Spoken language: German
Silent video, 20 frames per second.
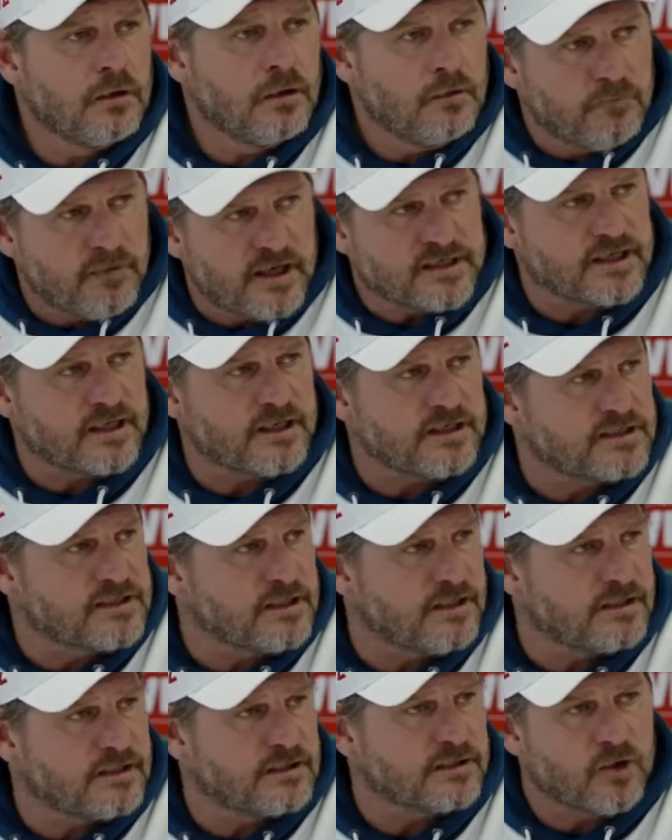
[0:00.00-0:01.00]

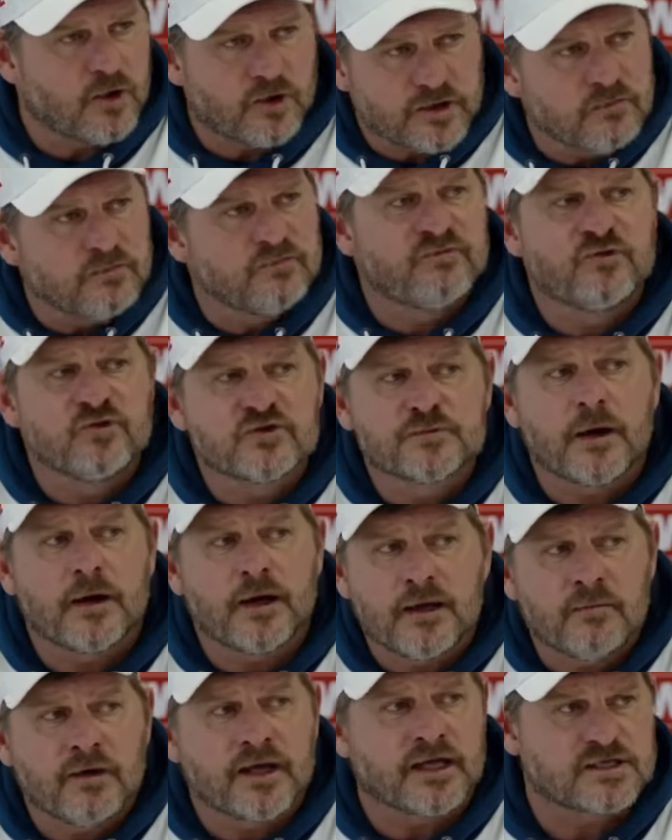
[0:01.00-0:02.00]
Mentalität gehört im Fußball
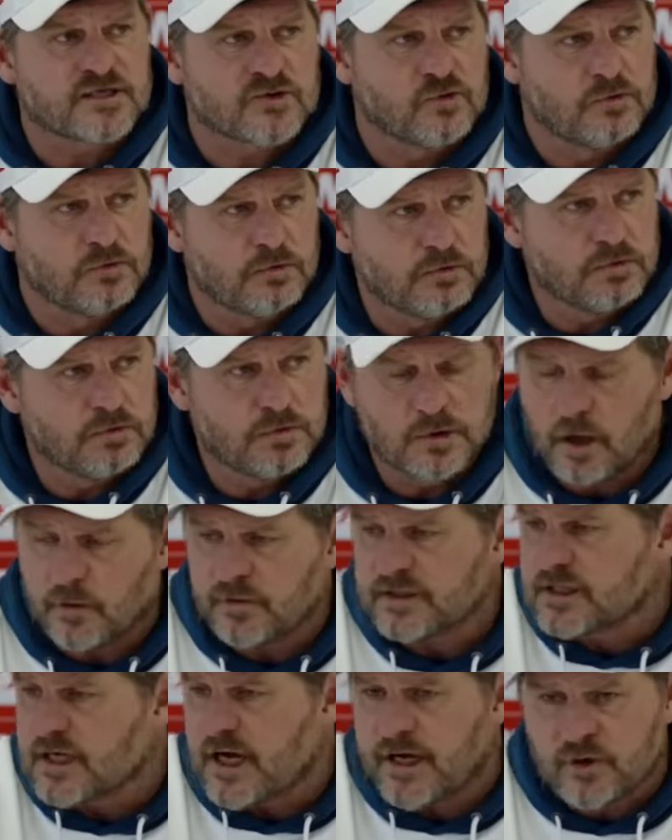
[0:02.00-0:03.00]
immer dazu. Ob
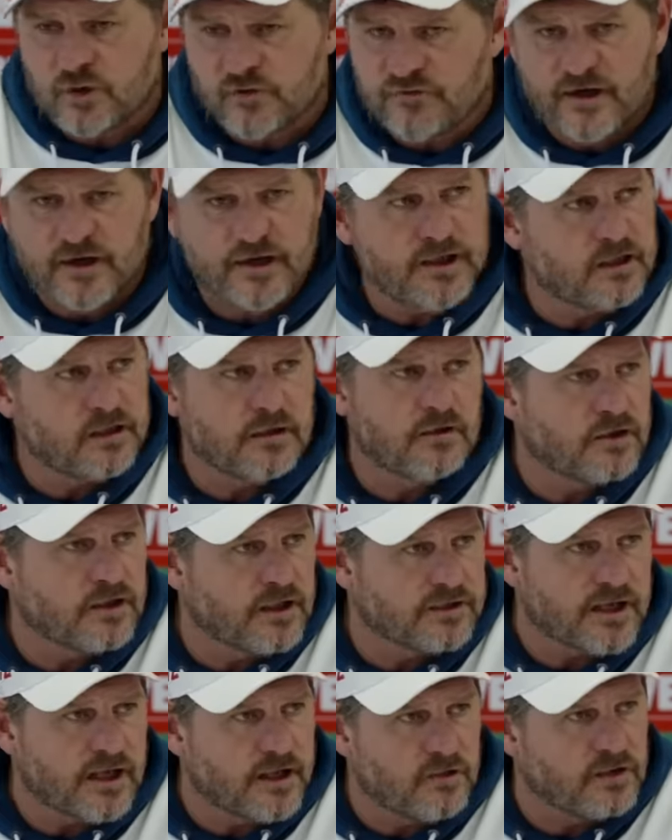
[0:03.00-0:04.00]
ich 3-0 verliere
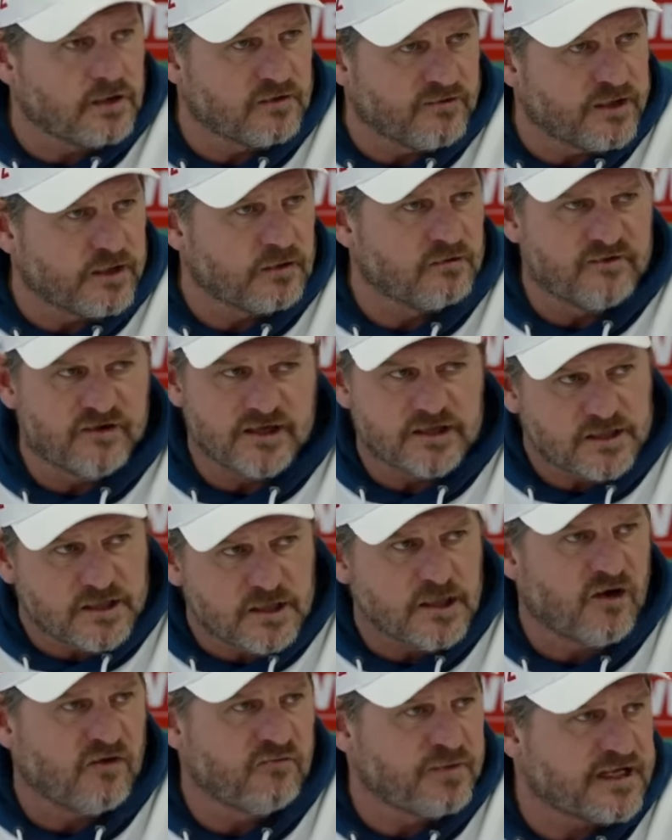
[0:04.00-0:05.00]
oder 3-0 gewinne. Und wenn ich die
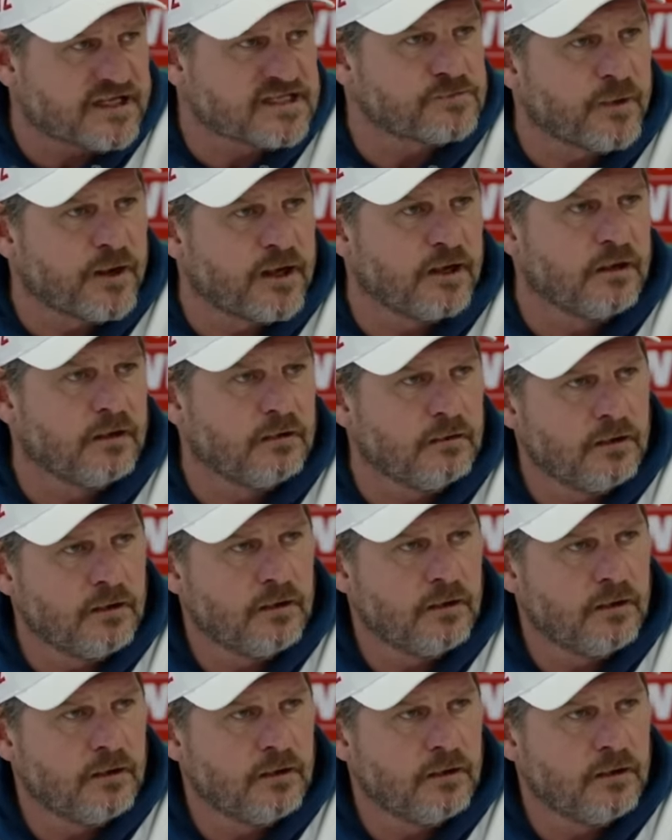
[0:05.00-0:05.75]
nicht auf den Platz bringe,